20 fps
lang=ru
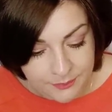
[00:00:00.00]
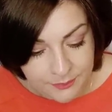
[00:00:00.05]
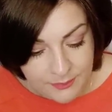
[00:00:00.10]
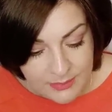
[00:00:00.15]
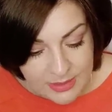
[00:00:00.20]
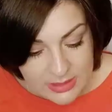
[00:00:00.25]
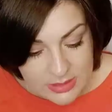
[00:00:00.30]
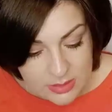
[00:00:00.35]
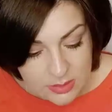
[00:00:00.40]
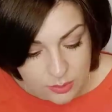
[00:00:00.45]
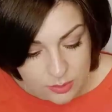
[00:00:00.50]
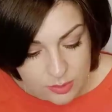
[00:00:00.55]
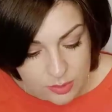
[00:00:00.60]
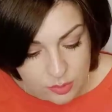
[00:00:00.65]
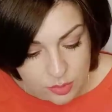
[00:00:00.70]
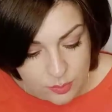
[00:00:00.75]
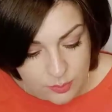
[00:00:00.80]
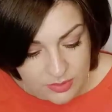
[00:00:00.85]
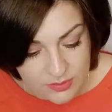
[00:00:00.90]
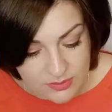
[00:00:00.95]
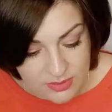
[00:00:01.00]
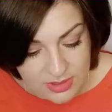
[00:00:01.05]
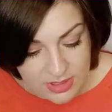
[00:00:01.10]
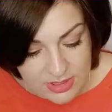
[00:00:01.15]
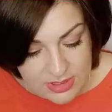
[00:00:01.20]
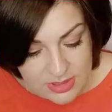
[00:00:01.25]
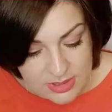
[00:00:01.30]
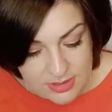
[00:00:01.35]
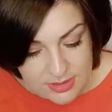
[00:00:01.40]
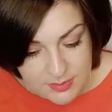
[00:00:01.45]
Срок службы
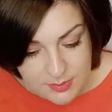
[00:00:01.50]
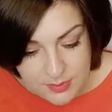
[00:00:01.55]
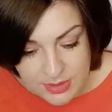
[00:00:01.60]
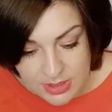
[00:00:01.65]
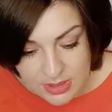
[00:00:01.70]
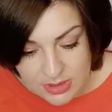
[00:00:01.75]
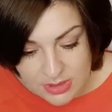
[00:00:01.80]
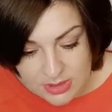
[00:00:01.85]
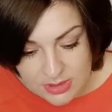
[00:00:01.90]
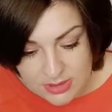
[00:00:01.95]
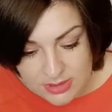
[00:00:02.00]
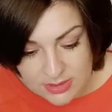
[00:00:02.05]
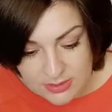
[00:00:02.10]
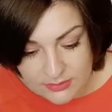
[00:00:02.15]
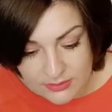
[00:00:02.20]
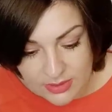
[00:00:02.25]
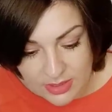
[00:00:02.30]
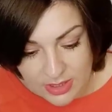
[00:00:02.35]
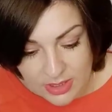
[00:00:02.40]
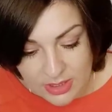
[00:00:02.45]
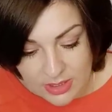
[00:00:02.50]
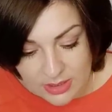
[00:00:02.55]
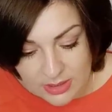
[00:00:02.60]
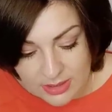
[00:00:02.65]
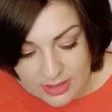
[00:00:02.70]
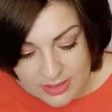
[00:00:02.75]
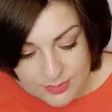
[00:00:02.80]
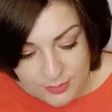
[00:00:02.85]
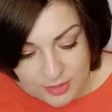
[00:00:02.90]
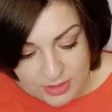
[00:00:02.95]
12 месяцев.
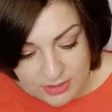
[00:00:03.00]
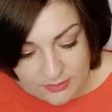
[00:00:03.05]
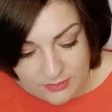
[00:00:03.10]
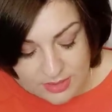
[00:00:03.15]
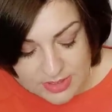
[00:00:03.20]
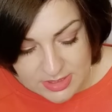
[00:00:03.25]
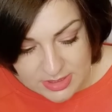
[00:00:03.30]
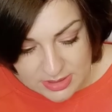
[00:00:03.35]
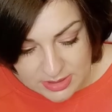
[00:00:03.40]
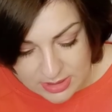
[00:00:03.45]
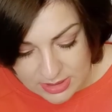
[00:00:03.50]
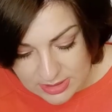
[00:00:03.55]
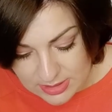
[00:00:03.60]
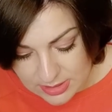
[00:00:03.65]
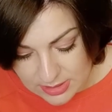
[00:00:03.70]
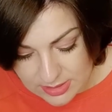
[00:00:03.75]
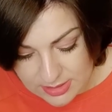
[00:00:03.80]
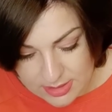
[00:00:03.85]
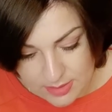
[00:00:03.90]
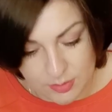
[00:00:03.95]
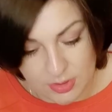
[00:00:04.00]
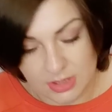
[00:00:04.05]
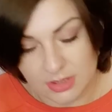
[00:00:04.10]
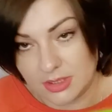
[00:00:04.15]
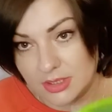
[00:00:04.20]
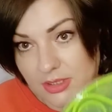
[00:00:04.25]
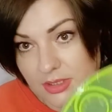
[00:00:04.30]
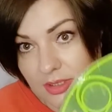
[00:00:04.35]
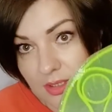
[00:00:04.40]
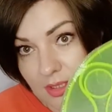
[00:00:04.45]
Размер 23 сантиметра.
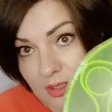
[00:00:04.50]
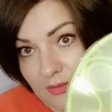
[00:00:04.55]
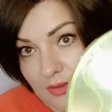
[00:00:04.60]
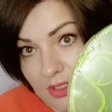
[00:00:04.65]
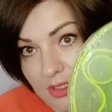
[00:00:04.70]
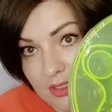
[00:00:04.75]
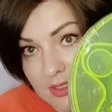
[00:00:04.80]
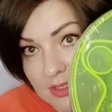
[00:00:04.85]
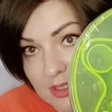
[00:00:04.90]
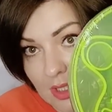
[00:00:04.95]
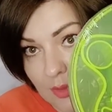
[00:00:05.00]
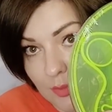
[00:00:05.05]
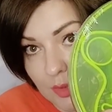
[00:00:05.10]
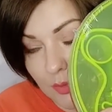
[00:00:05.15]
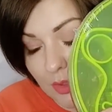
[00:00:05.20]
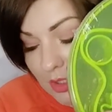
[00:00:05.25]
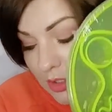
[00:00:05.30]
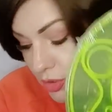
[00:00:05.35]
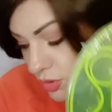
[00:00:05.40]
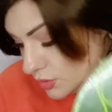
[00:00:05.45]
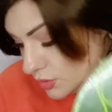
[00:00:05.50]
Это, наверное, самый большой